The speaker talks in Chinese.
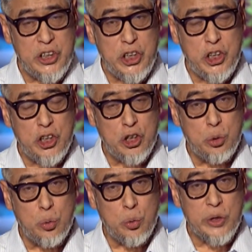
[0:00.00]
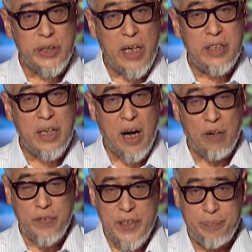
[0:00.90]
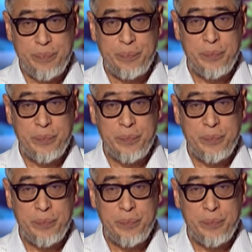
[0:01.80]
七十度三十二分，